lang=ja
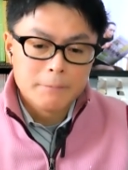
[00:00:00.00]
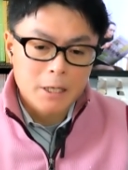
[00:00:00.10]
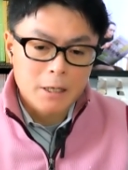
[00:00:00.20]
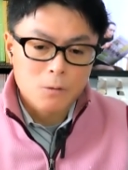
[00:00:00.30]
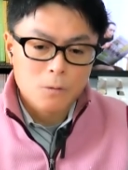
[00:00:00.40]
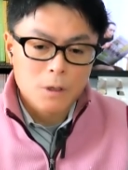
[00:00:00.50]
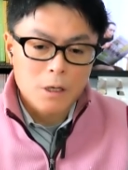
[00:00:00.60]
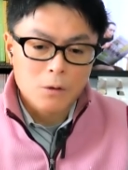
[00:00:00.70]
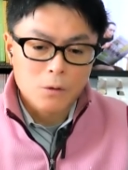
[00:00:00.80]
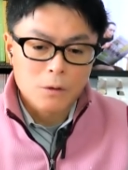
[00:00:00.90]
また
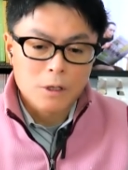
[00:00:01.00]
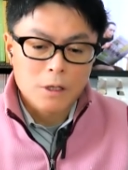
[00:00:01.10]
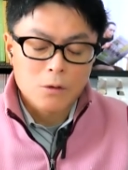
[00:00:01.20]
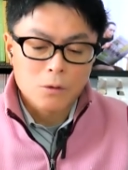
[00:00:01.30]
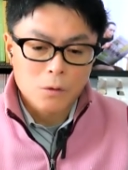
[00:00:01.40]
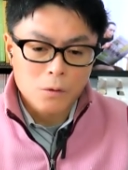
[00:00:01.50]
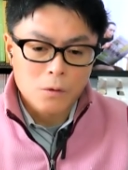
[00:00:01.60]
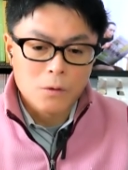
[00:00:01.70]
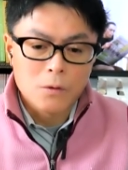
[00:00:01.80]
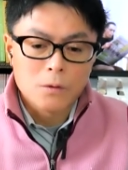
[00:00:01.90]
アートグレードってなる
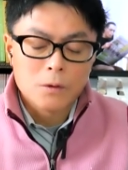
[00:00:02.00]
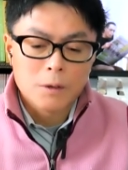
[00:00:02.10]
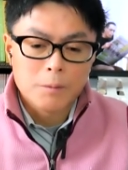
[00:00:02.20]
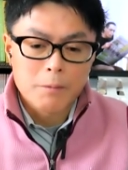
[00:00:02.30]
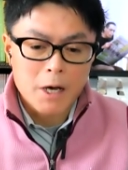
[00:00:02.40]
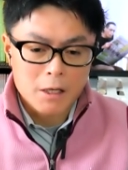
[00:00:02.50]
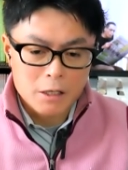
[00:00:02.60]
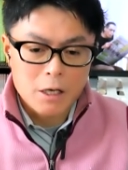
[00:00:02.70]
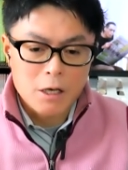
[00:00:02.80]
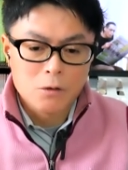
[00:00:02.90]
と、前
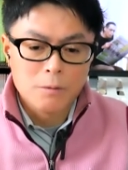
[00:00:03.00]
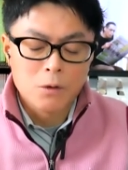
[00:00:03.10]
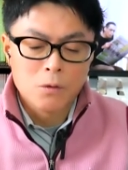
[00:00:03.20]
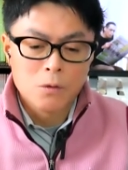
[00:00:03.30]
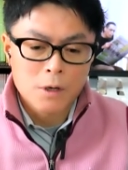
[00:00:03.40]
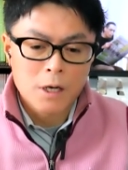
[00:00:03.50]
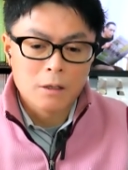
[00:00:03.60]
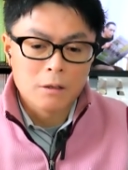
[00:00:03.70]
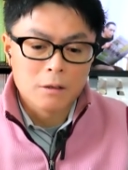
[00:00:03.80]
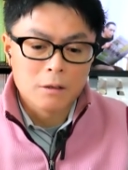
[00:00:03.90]
に行ける馬の方
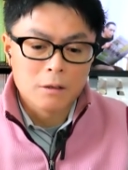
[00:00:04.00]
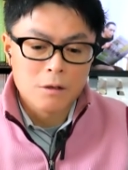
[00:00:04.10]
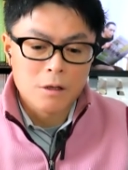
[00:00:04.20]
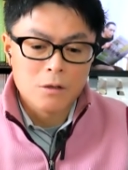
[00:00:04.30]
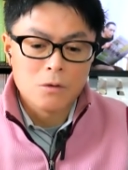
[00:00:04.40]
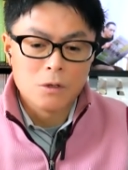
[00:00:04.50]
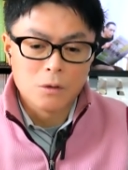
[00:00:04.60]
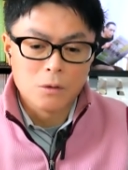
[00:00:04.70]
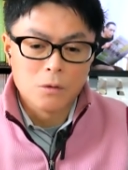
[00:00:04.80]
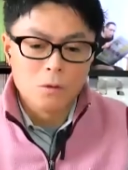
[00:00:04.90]
が断然有
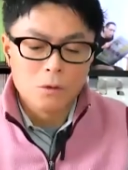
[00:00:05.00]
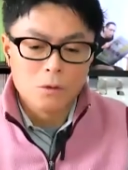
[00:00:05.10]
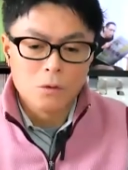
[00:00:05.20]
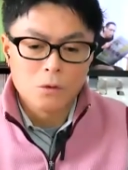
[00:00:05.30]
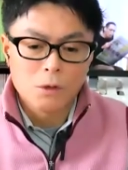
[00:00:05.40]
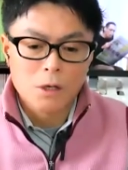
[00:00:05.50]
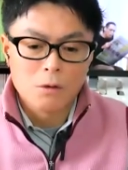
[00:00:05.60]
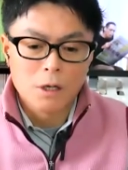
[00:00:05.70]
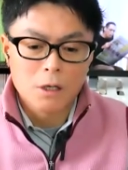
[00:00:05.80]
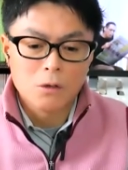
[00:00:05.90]
利ということは言え
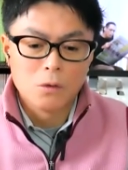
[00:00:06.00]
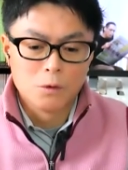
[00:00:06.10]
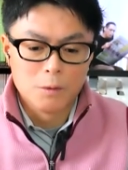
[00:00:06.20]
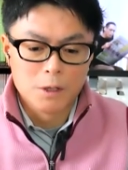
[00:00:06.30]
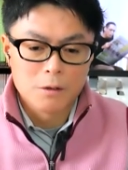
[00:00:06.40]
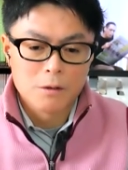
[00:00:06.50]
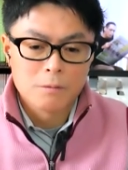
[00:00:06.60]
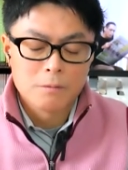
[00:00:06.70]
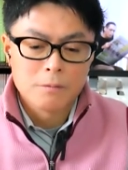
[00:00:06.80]
るかなと思います。